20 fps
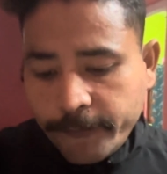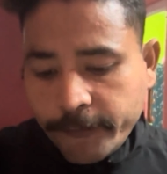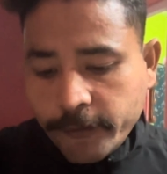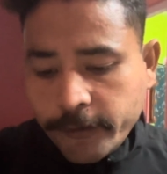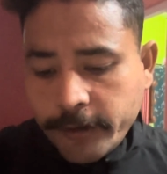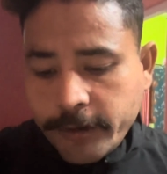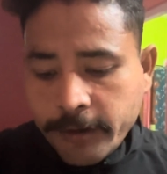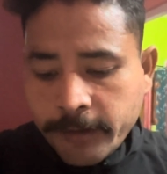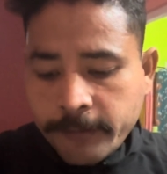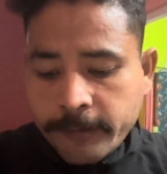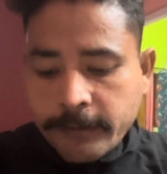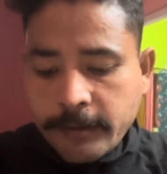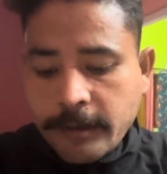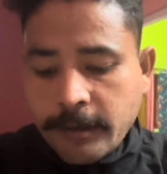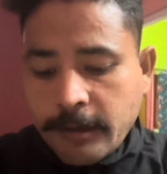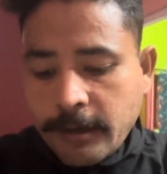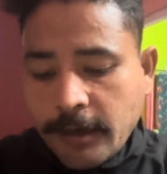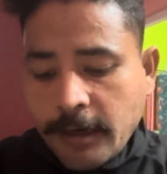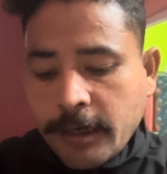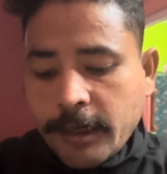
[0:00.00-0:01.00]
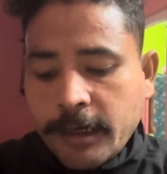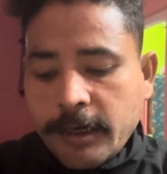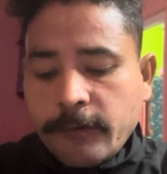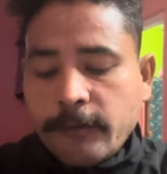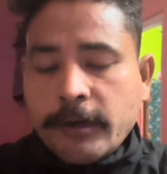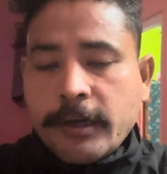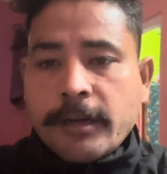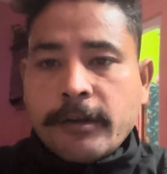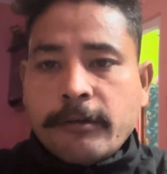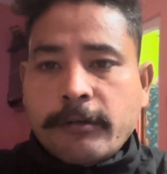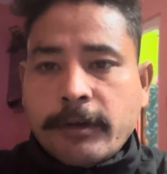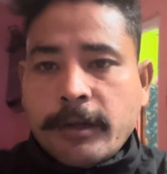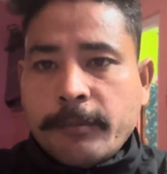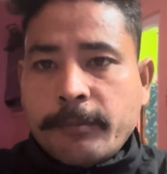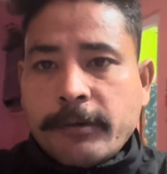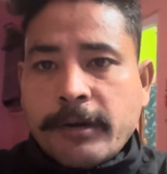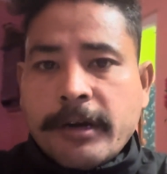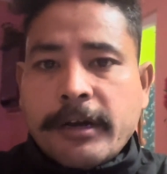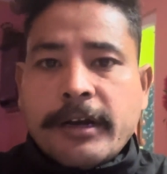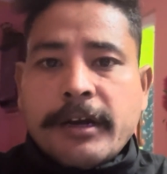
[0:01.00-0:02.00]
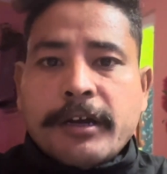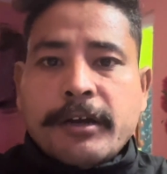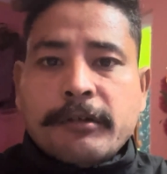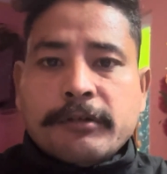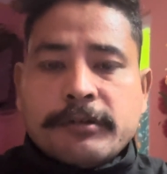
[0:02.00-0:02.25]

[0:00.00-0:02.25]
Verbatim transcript: फ्रूट कटिंग वटिंग होके पूरा रेडी हो